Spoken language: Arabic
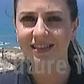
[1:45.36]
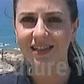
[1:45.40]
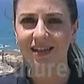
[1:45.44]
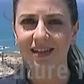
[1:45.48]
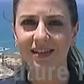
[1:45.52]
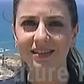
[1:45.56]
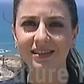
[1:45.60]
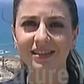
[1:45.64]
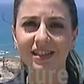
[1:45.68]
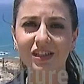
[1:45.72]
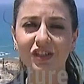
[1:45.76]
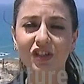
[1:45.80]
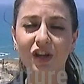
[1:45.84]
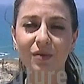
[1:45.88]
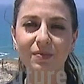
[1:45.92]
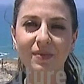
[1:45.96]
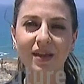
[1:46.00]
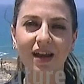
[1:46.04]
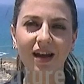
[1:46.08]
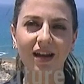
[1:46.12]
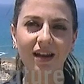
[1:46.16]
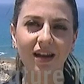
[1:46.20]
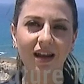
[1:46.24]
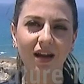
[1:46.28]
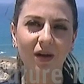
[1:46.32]
تخطى
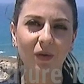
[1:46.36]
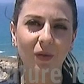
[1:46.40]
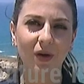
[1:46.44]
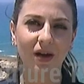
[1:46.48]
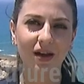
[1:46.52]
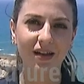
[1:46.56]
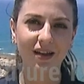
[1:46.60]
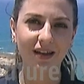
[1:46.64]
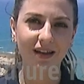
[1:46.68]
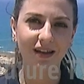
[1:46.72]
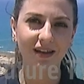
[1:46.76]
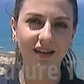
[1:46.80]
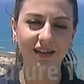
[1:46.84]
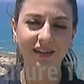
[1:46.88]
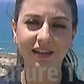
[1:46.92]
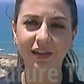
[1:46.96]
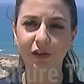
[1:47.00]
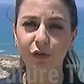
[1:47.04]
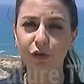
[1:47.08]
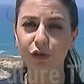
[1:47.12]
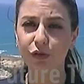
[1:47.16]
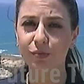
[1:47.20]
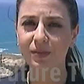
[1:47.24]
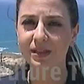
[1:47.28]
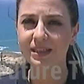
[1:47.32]
جميع العوائق
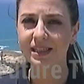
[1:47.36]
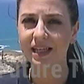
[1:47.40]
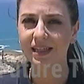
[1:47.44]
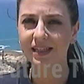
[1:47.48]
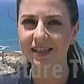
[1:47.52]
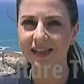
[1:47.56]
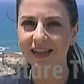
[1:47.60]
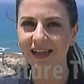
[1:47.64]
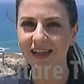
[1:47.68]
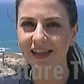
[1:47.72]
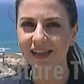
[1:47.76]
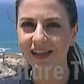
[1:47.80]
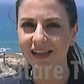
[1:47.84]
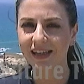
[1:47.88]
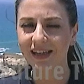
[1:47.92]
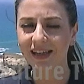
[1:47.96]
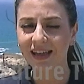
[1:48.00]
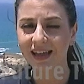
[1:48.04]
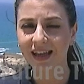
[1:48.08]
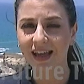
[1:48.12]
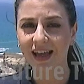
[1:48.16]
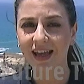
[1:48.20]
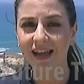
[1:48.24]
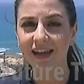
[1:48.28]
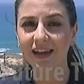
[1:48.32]
ليثبت لغيره
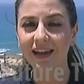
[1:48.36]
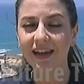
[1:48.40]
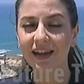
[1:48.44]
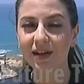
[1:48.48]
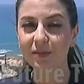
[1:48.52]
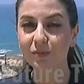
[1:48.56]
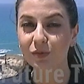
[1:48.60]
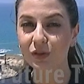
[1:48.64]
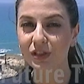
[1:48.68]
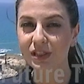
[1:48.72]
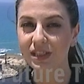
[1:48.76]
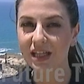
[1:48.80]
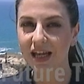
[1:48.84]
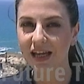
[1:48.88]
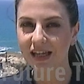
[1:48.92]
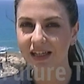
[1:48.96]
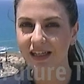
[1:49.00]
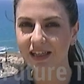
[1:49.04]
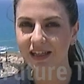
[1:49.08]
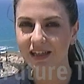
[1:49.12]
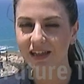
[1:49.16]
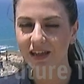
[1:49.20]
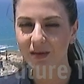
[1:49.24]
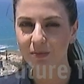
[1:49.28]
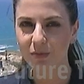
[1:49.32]
أن لا
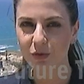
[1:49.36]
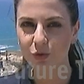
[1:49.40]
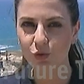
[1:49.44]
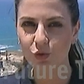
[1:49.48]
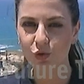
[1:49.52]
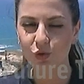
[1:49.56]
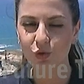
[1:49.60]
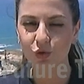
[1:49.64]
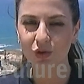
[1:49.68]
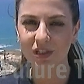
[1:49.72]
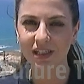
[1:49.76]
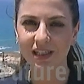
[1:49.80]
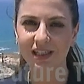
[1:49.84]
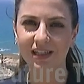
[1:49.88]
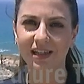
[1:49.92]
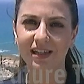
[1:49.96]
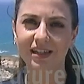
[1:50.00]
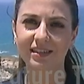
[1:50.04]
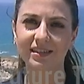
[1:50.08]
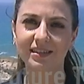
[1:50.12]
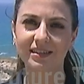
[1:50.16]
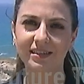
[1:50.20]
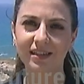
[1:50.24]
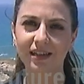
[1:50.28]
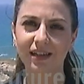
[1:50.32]
مستحيل بوجود
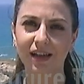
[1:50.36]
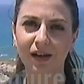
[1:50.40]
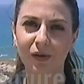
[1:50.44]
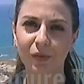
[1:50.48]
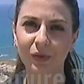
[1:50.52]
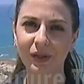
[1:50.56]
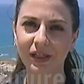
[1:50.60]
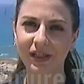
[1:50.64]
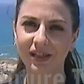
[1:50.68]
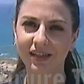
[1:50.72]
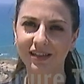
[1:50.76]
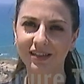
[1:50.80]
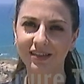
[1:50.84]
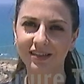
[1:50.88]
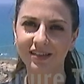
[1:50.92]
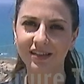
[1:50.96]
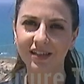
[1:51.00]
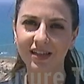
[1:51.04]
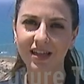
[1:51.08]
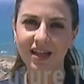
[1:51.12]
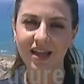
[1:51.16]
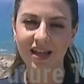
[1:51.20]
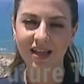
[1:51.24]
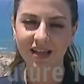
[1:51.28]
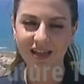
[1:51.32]
الإرادة القوية
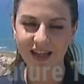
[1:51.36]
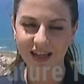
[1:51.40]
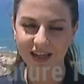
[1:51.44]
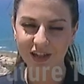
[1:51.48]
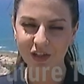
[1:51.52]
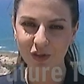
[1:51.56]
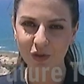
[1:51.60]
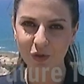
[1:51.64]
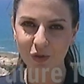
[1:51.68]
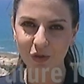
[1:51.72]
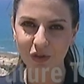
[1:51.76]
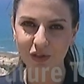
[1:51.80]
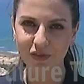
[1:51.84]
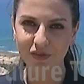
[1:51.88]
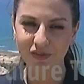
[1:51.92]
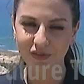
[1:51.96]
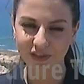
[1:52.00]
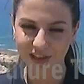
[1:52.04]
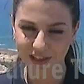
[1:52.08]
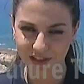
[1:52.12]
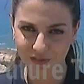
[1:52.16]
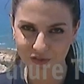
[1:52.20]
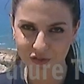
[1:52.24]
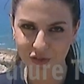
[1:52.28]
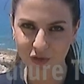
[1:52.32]
ناهد يوسف
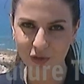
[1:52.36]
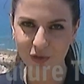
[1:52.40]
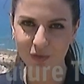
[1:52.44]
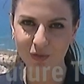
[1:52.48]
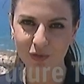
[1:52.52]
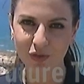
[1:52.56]
تلفزيون